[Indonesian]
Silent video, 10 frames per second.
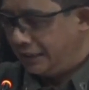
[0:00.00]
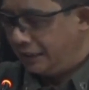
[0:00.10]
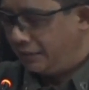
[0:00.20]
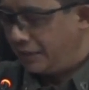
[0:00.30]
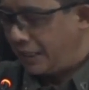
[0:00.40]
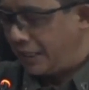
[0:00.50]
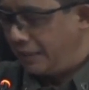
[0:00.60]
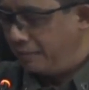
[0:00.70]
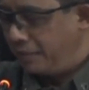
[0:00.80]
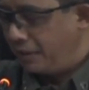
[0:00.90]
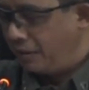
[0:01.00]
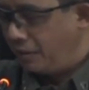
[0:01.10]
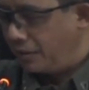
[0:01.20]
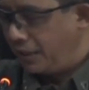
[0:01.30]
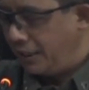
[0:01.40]
yaitu KMP
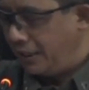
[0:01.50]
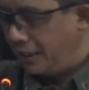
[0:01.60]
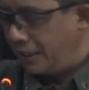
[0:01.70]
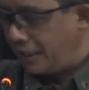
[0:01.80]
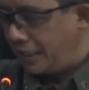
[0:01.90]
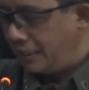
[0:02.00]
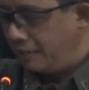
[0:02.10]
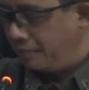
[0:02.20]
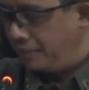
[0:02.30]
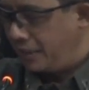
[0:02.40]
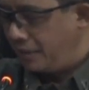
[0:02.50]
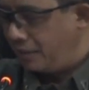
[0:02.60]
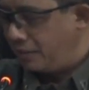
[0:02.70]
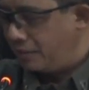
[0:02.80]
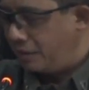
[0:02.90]
Glory dan KMP
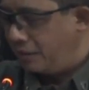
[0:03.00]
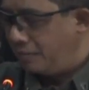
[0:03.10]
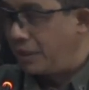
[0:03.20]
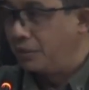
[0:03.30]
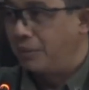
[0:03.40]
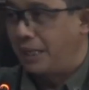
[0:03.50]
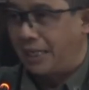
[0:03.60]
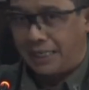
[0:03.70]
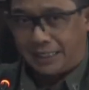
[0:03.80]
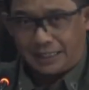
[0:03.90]
Lokong Banua.